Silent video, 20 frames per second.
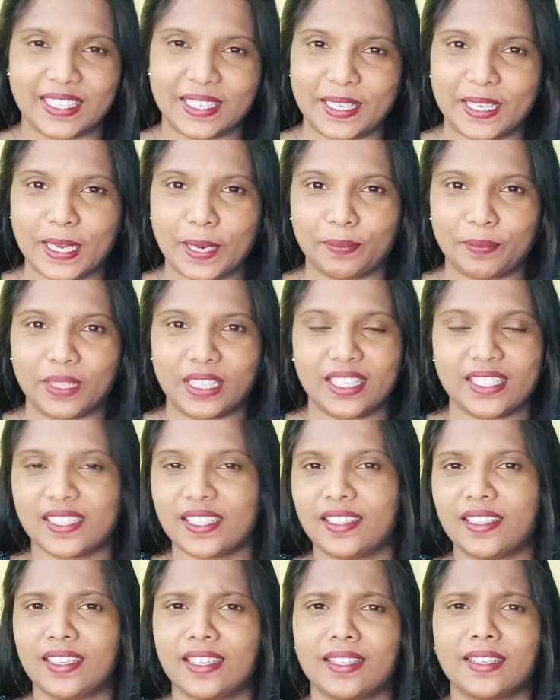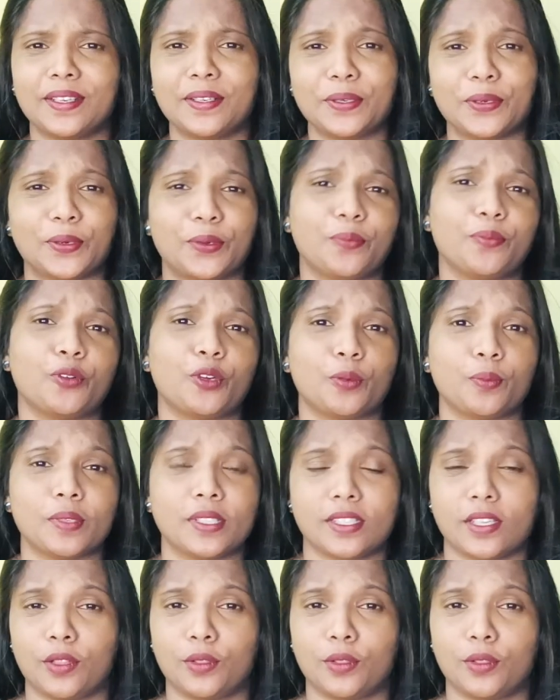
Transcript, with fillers: இரண்டாம் தேதி சந்திக்கிறதுல எனக்கு ரொம்ப ரொம்ப